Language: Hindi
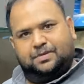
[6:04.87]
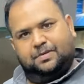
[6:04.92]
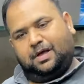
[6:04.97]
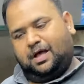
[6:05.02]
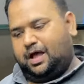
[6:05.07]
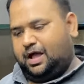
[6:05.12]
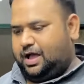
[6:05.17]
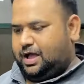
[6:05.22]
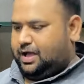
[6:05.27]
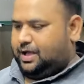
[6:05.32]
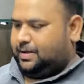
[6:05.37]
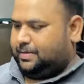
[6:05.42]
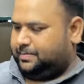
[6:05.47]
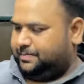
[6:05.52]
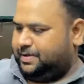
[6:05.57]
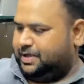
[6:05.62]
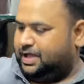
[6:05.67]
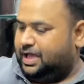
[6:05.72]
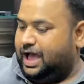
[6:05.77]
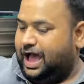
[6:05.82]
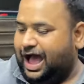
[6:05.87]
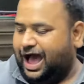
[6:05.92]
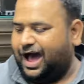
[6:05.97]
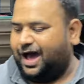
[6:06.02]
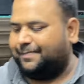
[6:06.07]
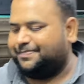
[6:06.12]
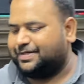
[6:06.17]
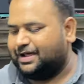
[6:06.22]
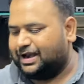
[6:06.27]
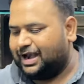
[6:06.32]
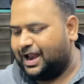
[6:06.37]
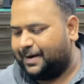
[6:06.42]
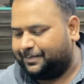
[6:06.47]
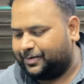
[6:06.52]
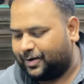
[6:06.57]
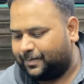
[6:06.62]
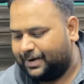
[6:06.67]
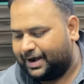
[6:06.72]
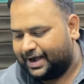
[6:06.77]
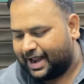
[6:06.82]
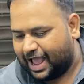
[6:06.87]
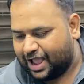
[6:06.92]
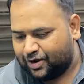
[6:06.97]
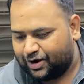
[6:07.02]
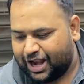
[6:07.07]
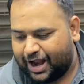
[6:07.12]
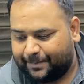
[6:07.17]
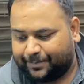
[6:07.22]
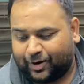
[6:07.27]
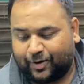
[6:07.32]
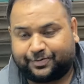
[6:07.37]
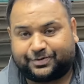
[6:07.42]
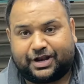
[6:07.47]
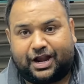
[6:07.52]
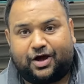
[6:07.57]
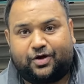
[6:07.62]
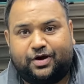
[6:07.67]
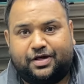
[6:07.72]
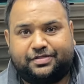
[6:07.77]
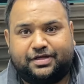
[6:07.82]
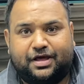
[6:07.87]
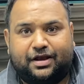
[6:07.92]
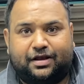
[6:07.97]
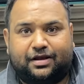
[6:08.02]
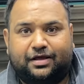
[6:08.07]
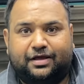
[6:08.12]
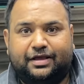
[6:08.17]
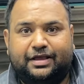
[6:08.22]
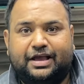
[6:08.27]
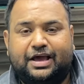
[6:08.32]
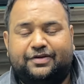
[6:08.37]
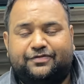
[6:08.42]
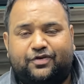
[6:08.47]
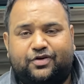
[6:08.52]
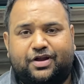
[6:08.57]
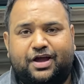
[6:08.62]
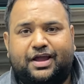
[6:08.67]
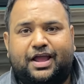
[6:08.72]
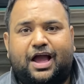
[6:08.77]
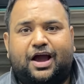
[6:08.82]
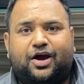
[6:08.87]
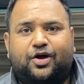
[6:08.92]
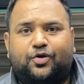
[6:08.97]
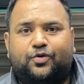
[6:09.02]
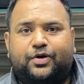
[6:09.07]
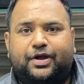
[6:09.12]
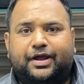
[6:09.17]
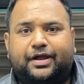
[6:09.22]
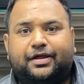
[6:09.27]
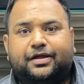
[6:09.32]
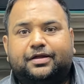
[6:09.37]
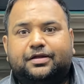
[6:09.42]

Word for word: पाँच हाँ, साल की आप सर लैपटॉप लेने आए हो लैपटॉप चलाओ ना सर ईयरफोन का क्या करोगे